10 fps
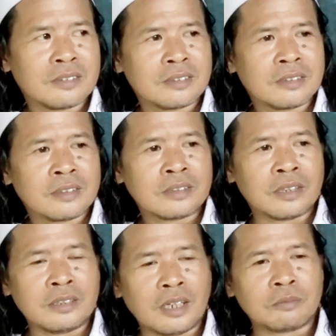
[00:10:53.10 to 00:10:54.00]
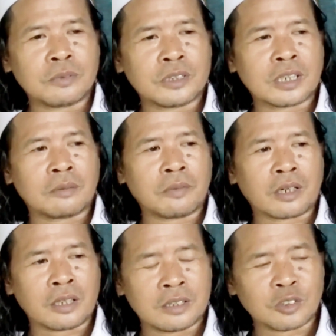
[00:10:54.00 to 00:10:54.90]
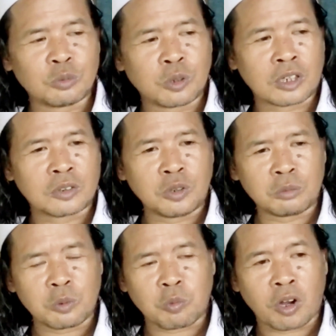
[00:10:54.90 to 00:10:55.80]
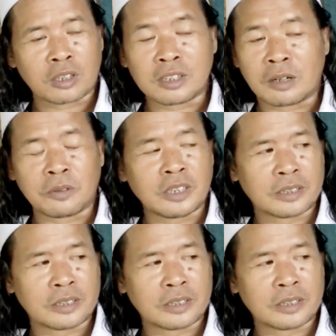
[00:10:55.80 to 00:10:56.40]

Jadi yang bisa marahin gubernur, bupati apa ya saya.